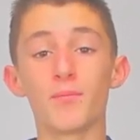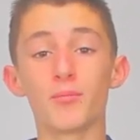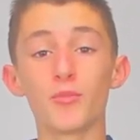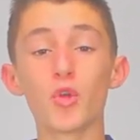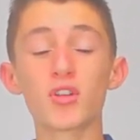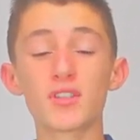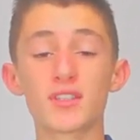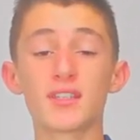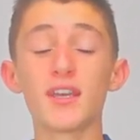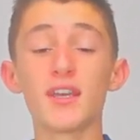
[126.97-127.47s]

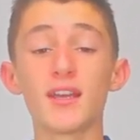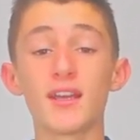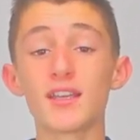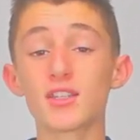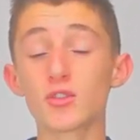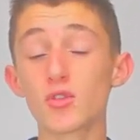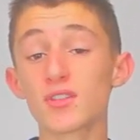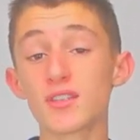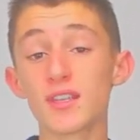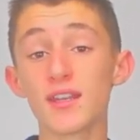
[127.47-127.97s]
Donc c'est
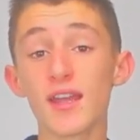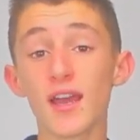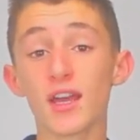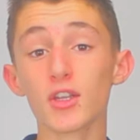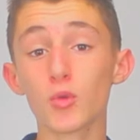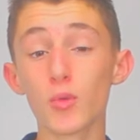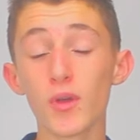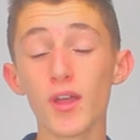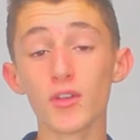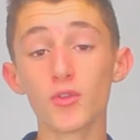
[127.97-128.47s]
qu'est-ce que c'est les
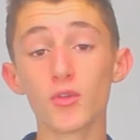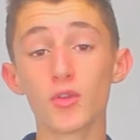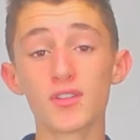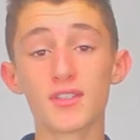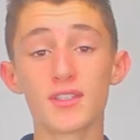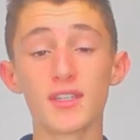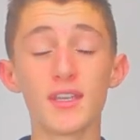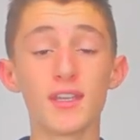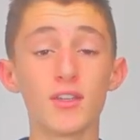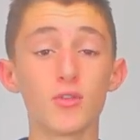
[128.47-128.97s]
hardware Donc
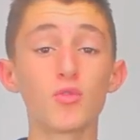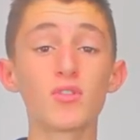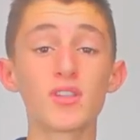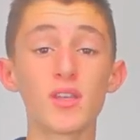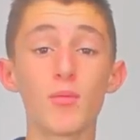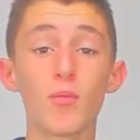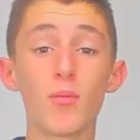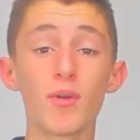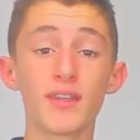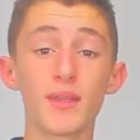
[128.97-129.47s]
c'est tout
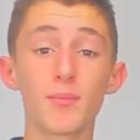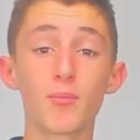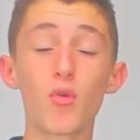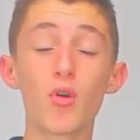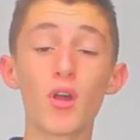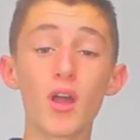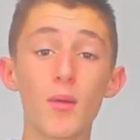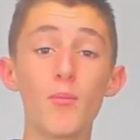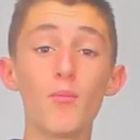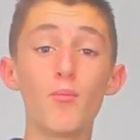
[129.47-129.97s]
simplement des
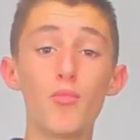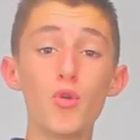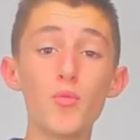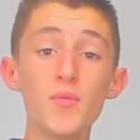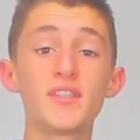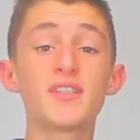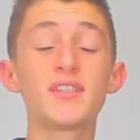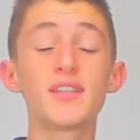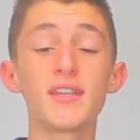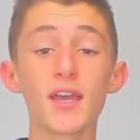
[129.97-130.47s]
programmes
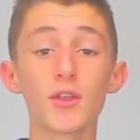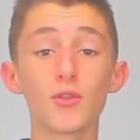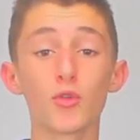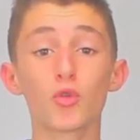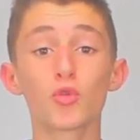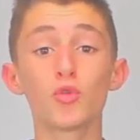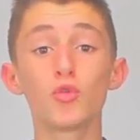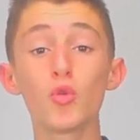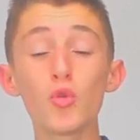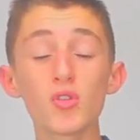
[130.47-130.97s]
publicitaires.
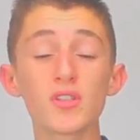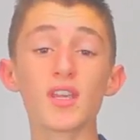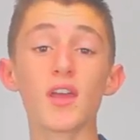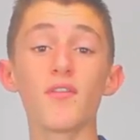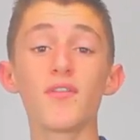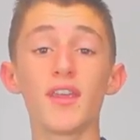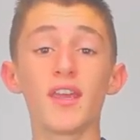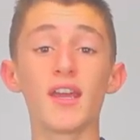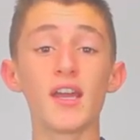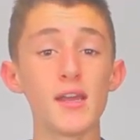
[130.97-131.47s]
Donc d'où ça
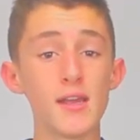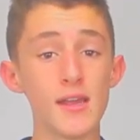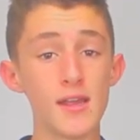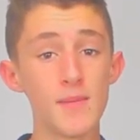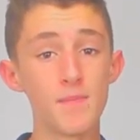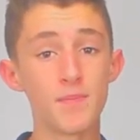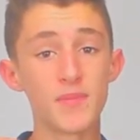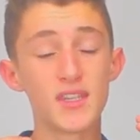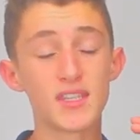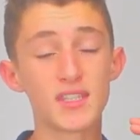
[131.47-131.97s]
vient
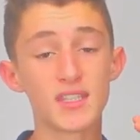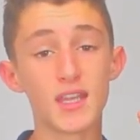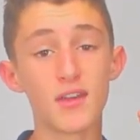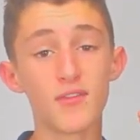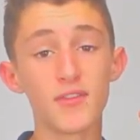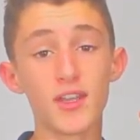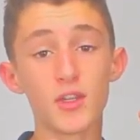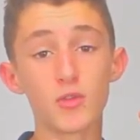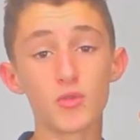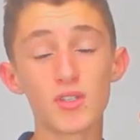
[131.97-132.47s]
Ça
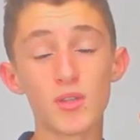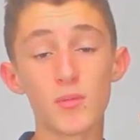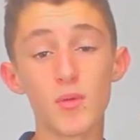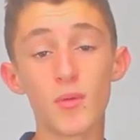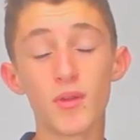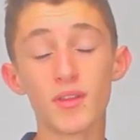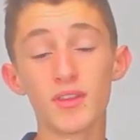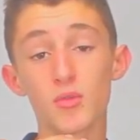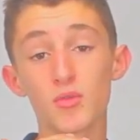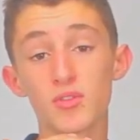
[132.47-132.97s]
vient tout
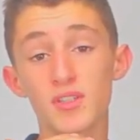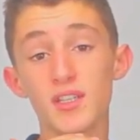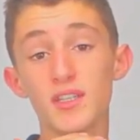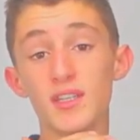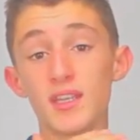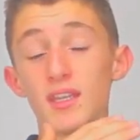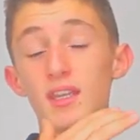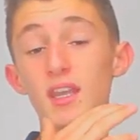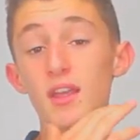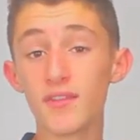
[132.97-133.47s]
simplement aussi
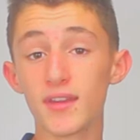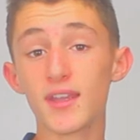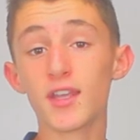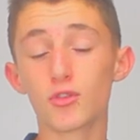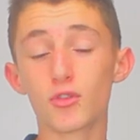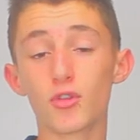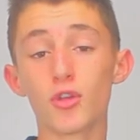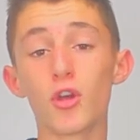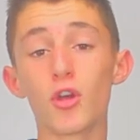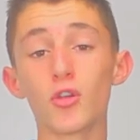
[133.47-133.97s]
des
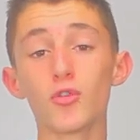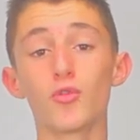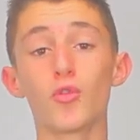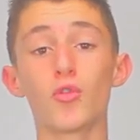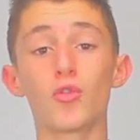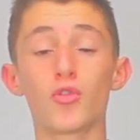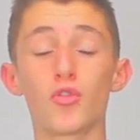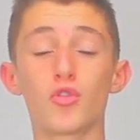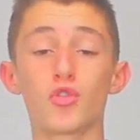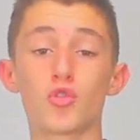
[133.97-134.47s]
navigateurs.
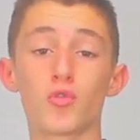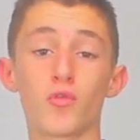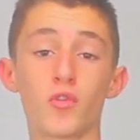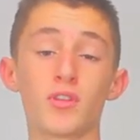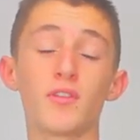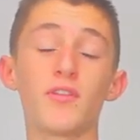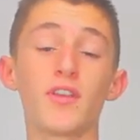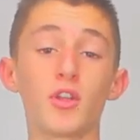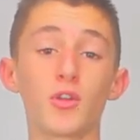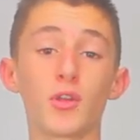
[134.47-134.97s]
Donc euh, sur un
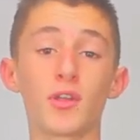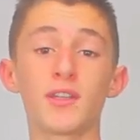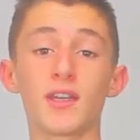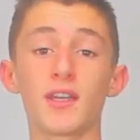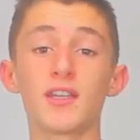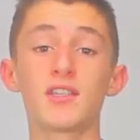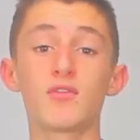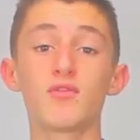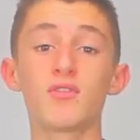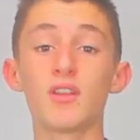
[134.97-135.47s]
navigateur
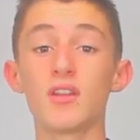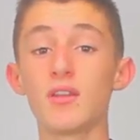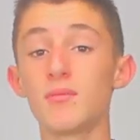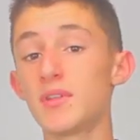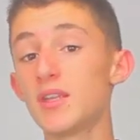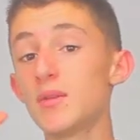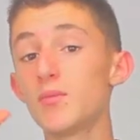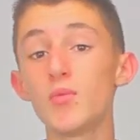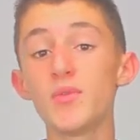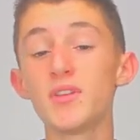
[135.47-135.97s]
internet, si vous avez des
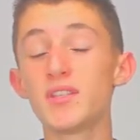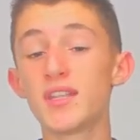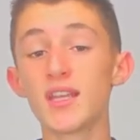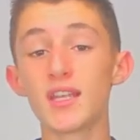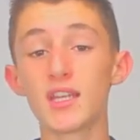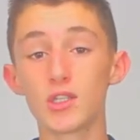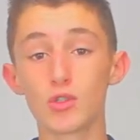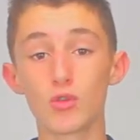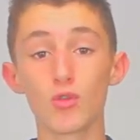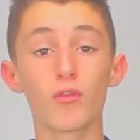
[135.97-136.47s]
petites
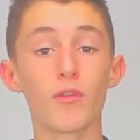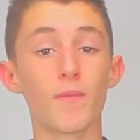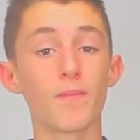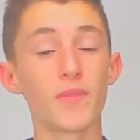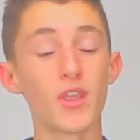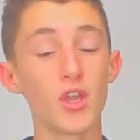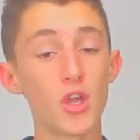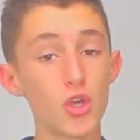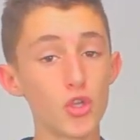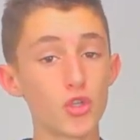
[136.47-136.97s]
publicités qui s'ouvrent,
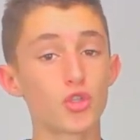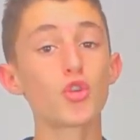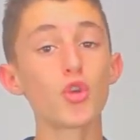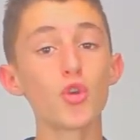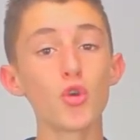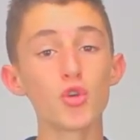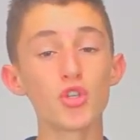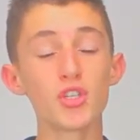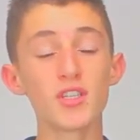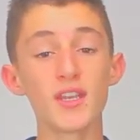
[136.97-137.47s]
ce
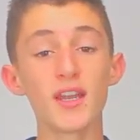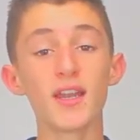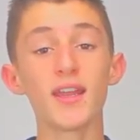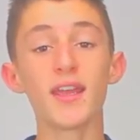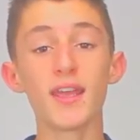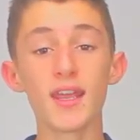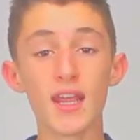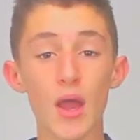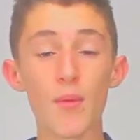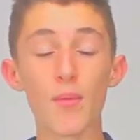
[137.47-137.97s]
logiciel
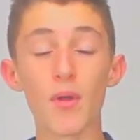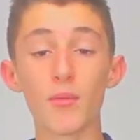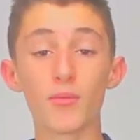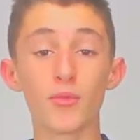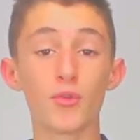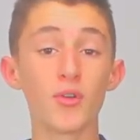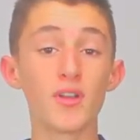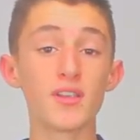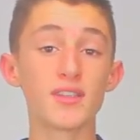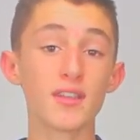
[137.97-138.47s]
est capable
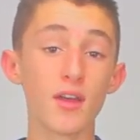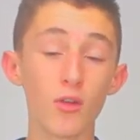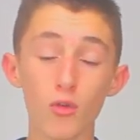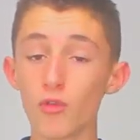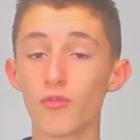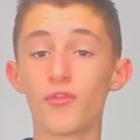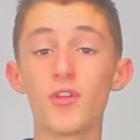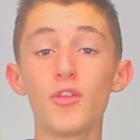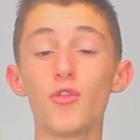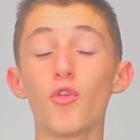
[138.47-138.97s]
de les
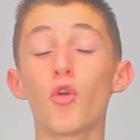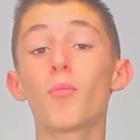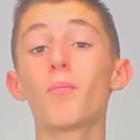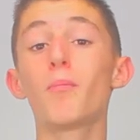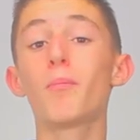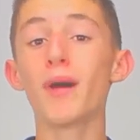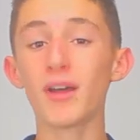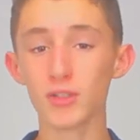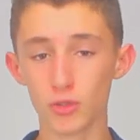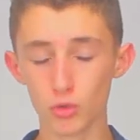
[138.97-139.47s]
enlever. Donc
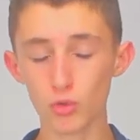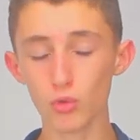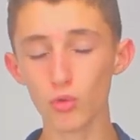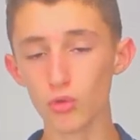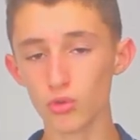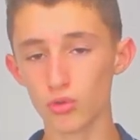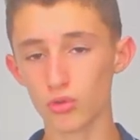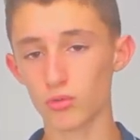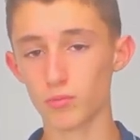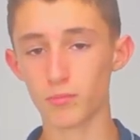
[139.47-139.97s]
pas
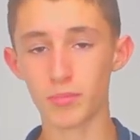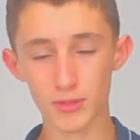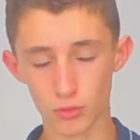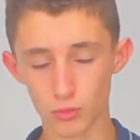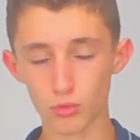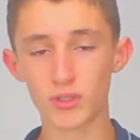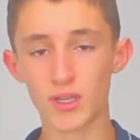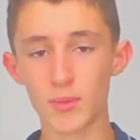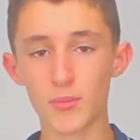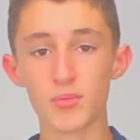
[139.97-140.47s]
tout, pas
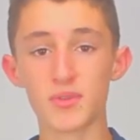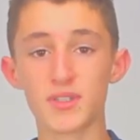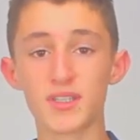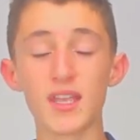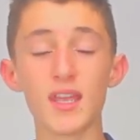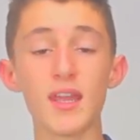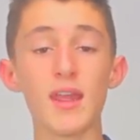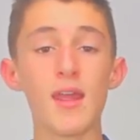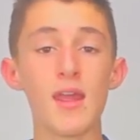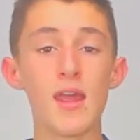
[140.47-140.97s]
toutes les
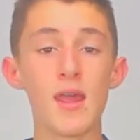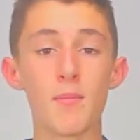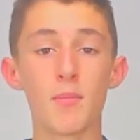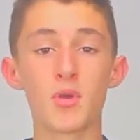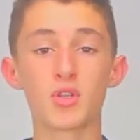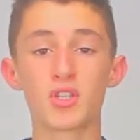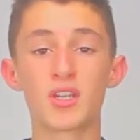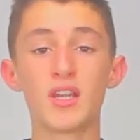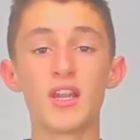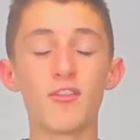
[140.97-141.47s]
publicités
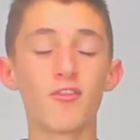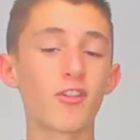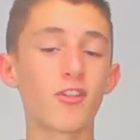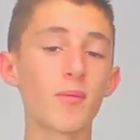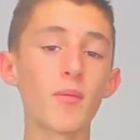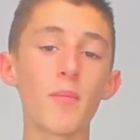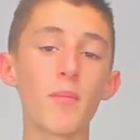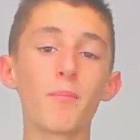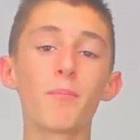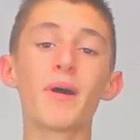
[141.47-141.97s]
parce qu'il est
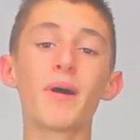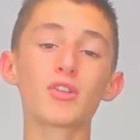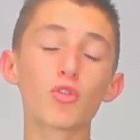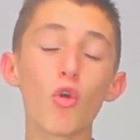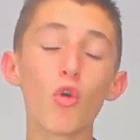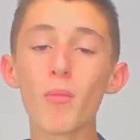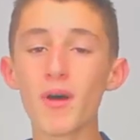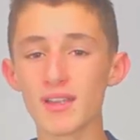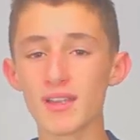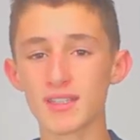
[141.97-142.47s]
vraiment pas
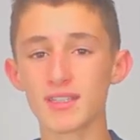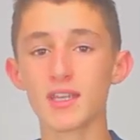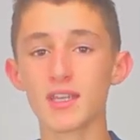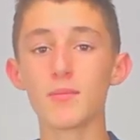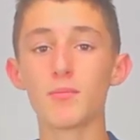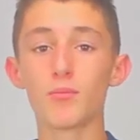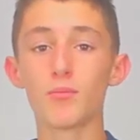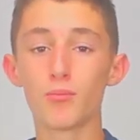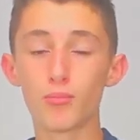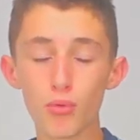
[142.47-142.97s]
trop
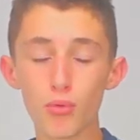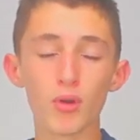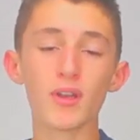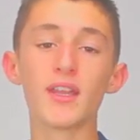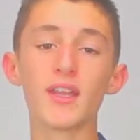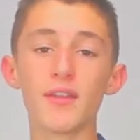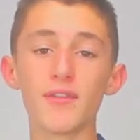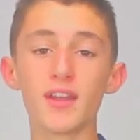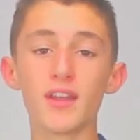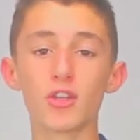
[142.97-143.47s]
basé pour
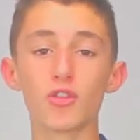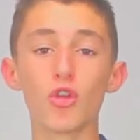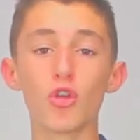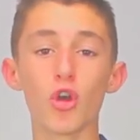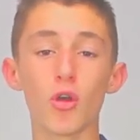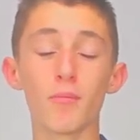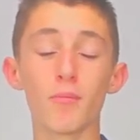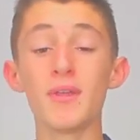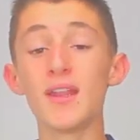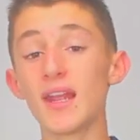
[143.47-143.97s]
les
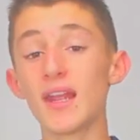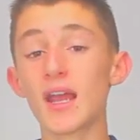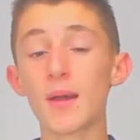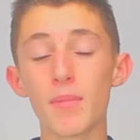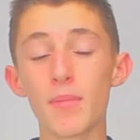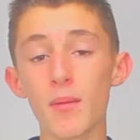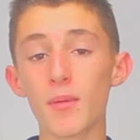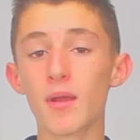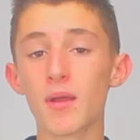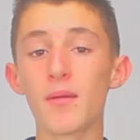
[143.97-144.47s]
navigateurs, mais il est
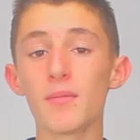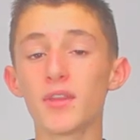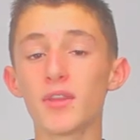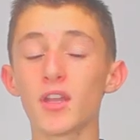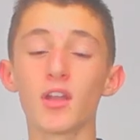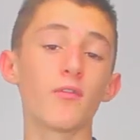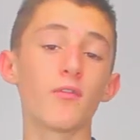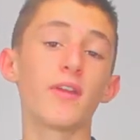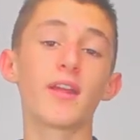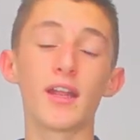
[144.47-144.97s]
capable quand même
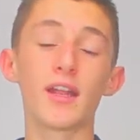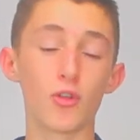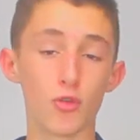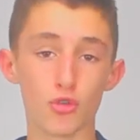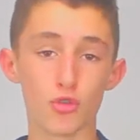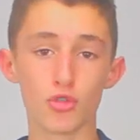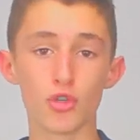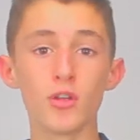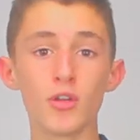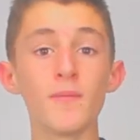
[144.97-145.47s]
d'en enlever
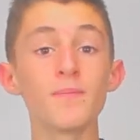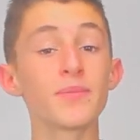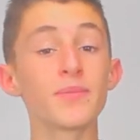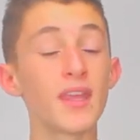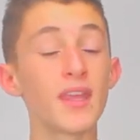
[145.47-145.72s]
quelques-unes.